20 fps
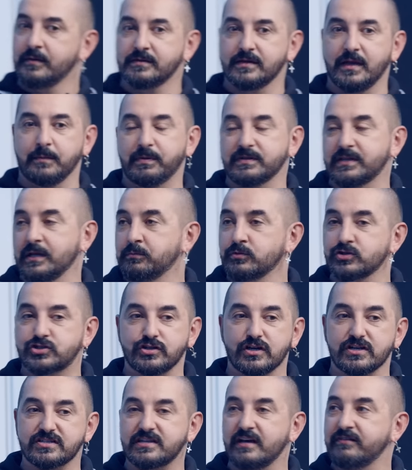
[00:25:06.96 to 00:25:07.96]
Да потому
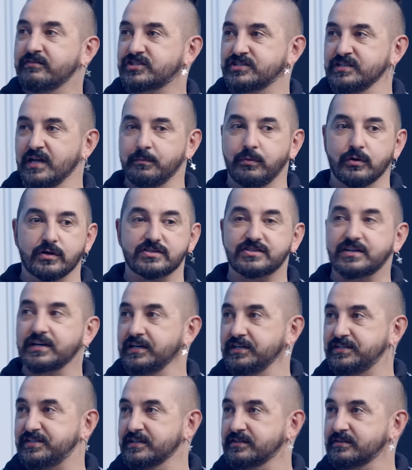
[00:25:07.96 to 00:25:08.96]
что оставишь набор,
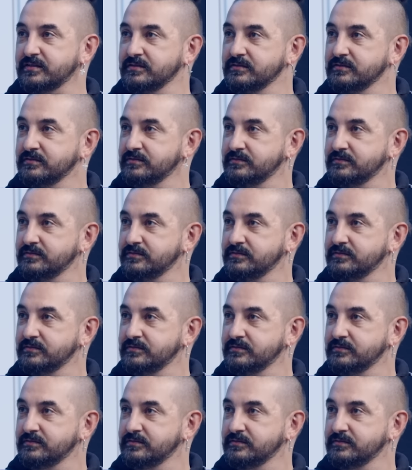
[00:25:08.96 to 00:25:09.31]
скрысят.